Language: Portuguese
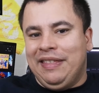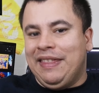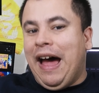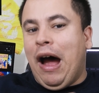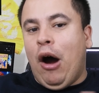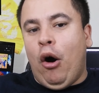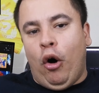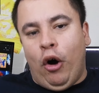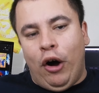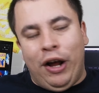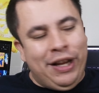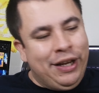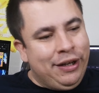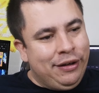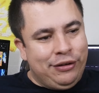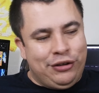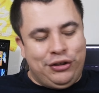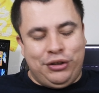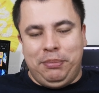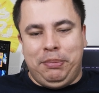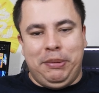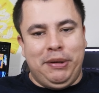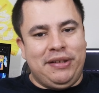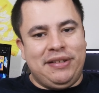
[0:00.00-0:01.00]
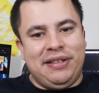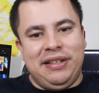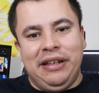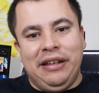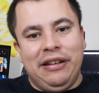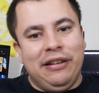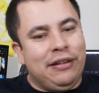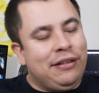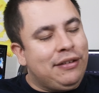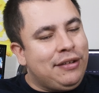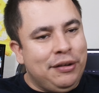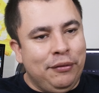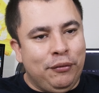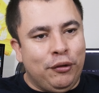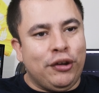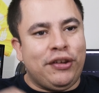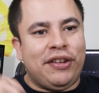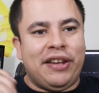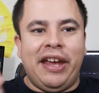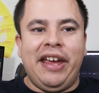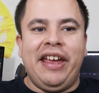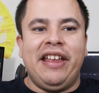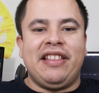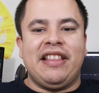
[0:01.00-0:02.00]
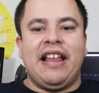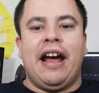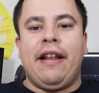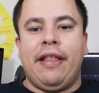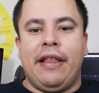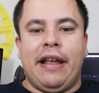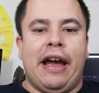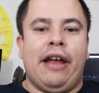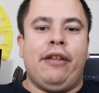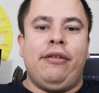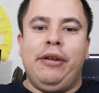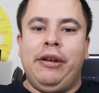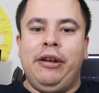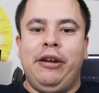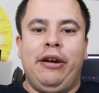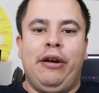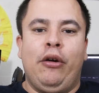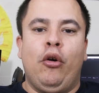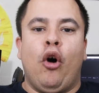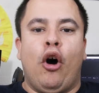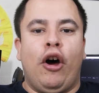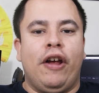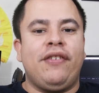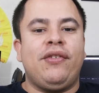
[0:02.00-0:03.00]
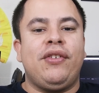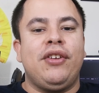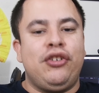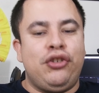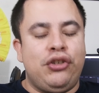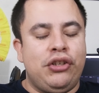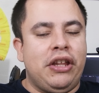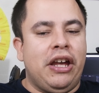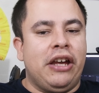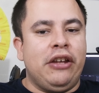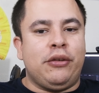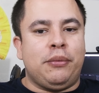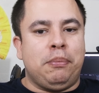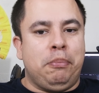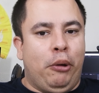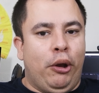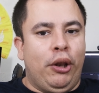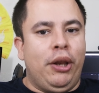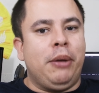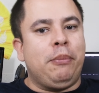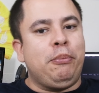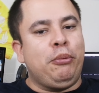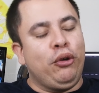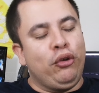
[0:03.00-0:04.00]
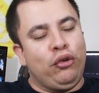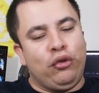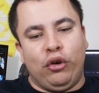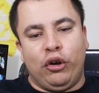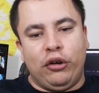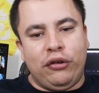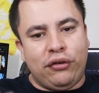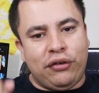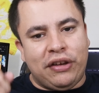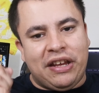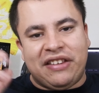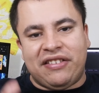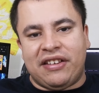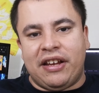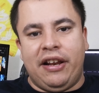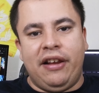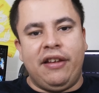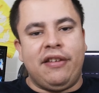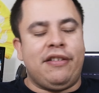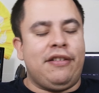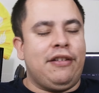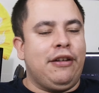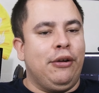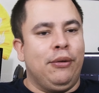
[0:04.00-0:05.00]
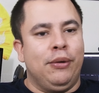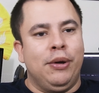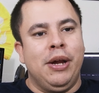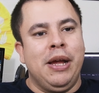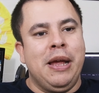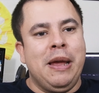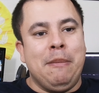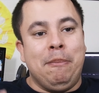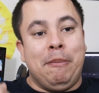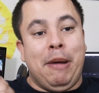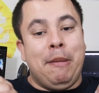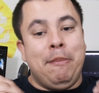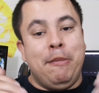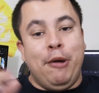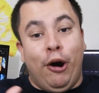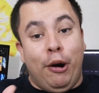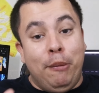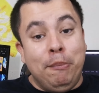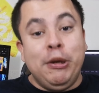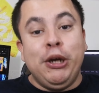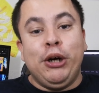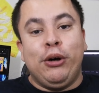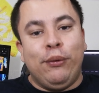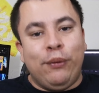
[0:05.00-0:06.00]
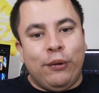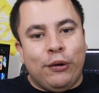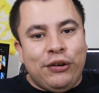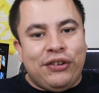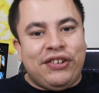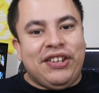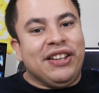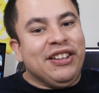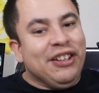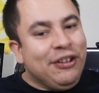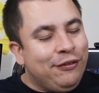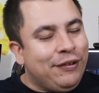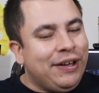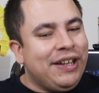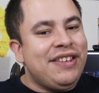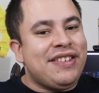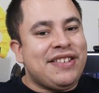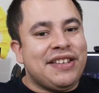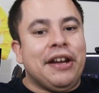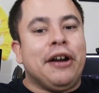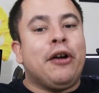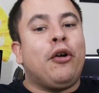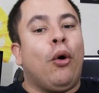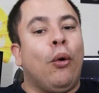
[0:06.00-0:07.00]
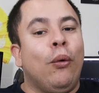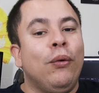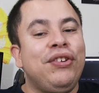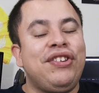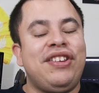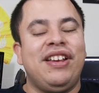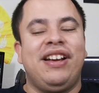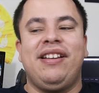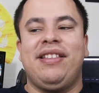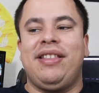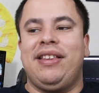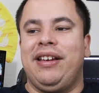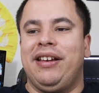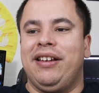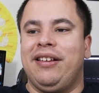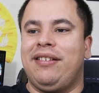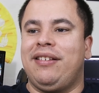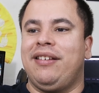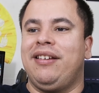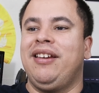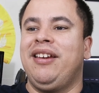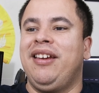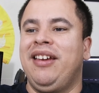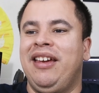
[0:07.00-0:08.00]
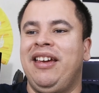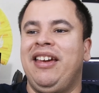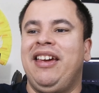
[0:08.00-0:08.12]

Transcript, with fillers: Na hora, tipo assim, se você é retardado e gosta de dar spoiler pros outros, azar é seu. Mas meu amigo, você não vai ser, com certeza.